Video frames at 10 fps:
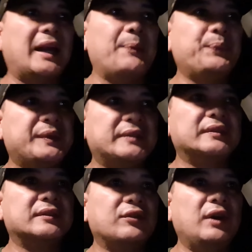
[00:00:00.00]

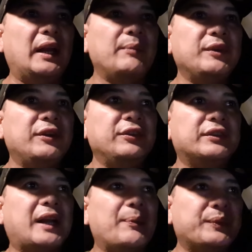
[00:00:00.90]
traps kung alam niyo
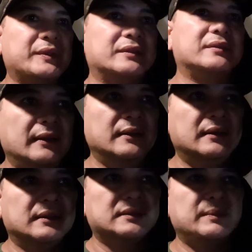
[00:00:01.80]
yun traps
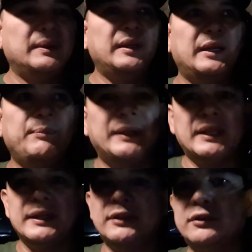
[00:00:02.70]
so, may
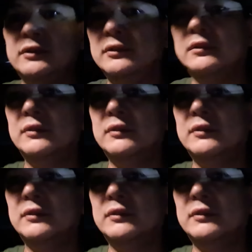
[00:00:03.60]
banda dito